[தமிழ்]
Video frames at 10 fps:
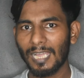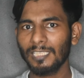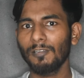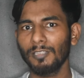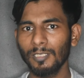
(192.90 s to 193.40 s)

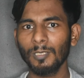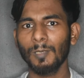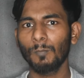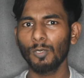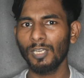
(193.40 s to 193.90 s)
அதில் வந்து
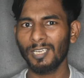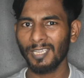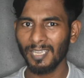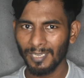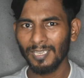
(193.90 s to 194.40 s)

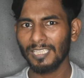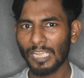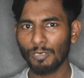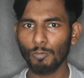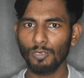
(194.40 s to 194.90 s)
புல்லட்டு
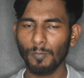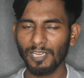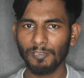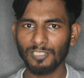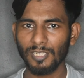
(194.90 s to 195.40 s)
இந்த அணுகுண்டு
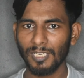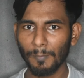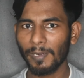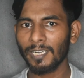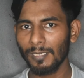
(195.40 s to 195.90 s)
மாதிரி
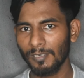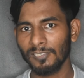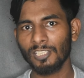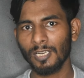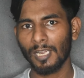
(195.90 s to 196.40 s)
வச்சுக்கிட்டு மணல்
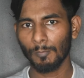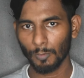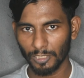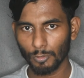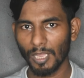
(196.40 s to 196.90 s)
வச்சுருக்காங்க
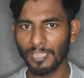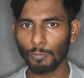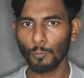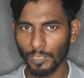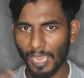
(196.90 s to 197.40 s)
போல் ஸோ
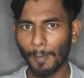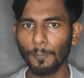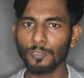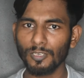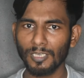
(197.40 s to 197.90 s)
அதை தூக்கி
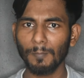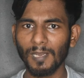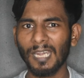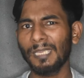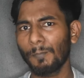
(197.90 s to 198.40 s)
ஆப்போசிட்
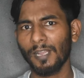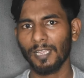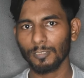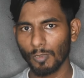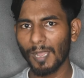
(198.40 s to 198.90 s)
டீமில்
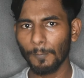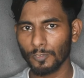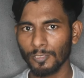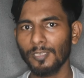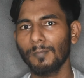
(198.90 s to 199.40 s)
அடிப்பாங்க ஸோ
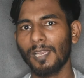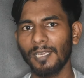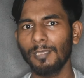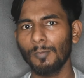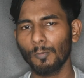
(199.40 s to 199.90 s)
ஆப்போசிட்
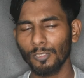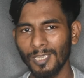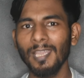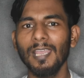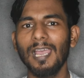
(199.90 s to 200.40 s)
டீமில்
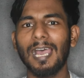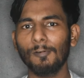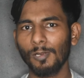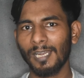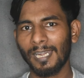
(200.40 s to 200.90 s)
அடிக்கும்போது
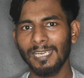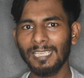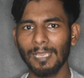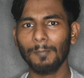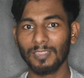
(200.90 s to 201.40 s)
அவங்க
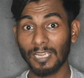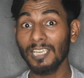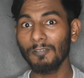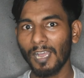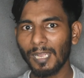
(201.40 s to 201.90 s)
அடிக்காமல்
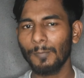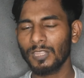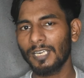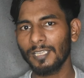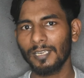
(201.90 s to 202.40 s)
தடி
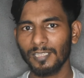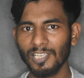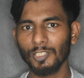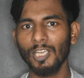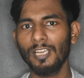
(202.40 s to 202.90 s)
வாங்காமல்
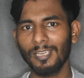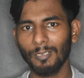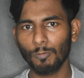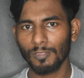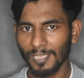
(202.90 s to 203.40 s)
தடுக்கிறதுக்கு
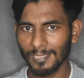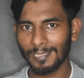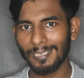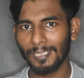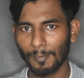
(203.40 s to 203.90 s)
ஷீல்டுலாம் கொடுத்து அதை
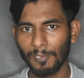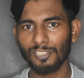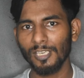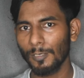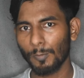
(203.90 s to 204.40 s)
தடுக்கிற
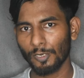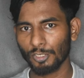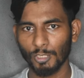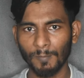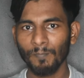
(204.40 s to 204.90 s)
மாதிரி ஷீல்டு
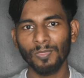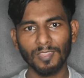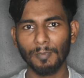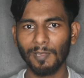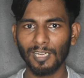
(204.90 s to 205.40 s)
ப்ரொடெக்ஷன்
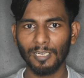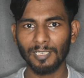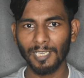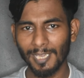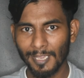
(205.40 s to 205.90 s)
இந்த மாதிரிலாம்
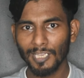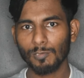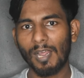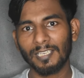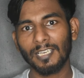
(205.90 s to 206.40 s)
இருக்குது
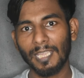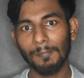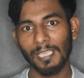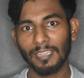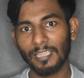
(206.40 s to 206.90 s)
ஸோ அட்ட
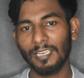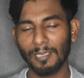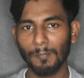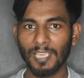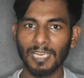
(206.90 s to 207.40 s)
டைமில் எந்தெந்த
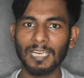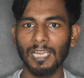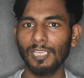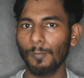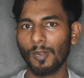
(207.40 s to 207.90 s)
டீம்
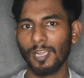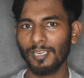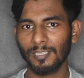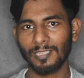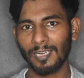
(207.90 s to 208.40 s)
யார் அடிக்க
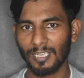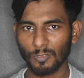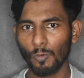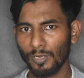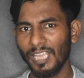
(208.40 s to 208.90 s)
போகிறாங்கன்றது தெரில
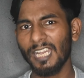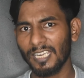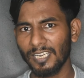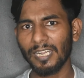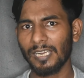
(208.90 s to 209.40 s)
ஸோ
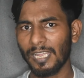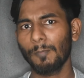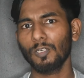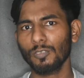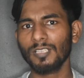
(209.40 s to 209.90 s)
நேருக்கு நேர்
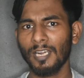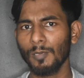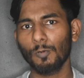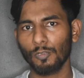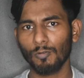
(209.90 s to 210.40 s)
மட்டும்
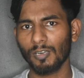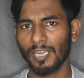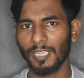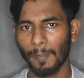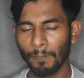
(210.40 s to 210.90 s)
சண்டை
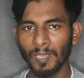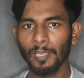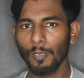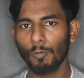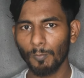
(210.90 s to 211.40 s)
போட்டுக்கணும்னு நினைக்கிறேன்
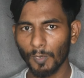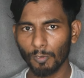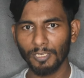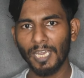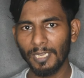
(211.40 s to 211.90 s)
ஒரு
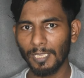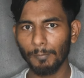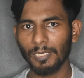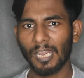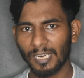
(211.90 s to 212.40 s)
பக்கம் டென்
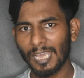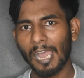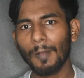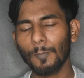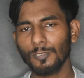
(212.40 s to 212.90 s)
டீம்
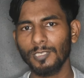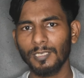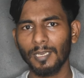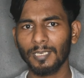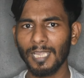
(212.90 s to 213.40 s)
இருக்காங்கன்னா
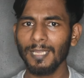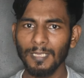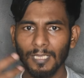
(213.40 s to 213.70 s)
ஆப்போசிட்டில் இருக்க